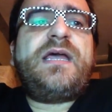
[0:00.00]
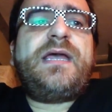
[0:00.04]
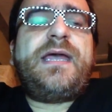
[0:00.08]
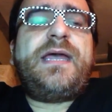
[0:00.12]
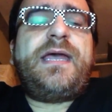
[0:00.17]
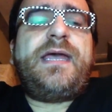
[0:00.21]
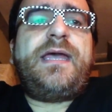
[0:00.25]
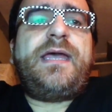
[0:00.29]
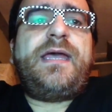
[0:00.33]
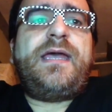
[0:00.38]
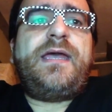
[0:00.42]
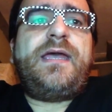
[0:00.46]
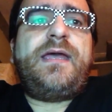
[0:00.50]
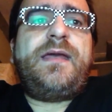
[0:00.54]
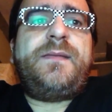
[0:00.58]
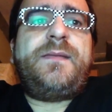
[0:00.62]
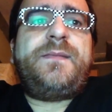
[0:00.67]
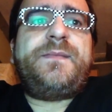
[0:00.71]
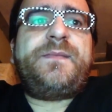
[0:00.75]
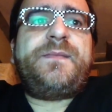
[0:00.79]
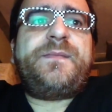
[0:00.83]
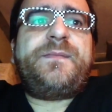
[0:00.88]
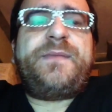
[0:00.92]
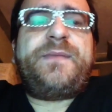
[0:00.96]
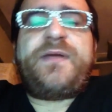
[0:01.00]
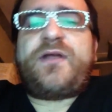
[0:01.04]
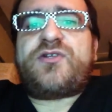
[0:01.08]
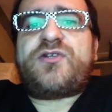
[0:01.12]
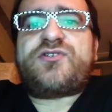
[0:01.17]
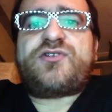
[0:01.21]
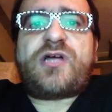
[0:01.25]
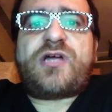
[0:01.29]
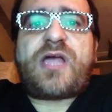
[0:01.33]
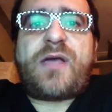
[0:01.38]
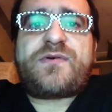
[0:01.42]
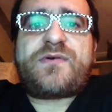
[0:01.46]
Eh, però
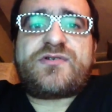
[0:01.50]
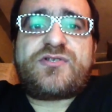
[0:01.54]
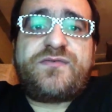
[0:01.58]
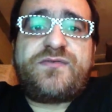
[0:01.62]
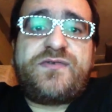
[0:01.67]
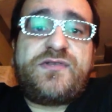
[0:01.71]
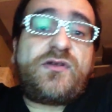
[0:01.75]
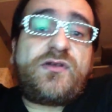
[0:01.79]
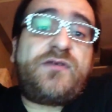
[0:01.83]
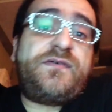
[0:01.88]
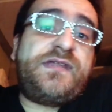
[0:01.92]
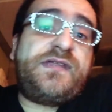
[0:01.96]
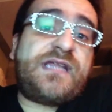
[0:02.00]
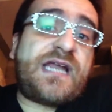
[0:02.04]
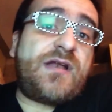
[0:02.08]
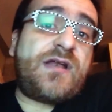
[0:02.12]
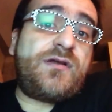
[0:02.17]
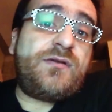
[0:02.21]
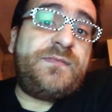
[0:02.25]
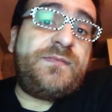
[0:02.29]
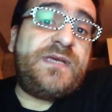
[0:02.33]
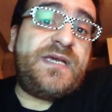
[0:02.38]
so che questo video lo vedranno i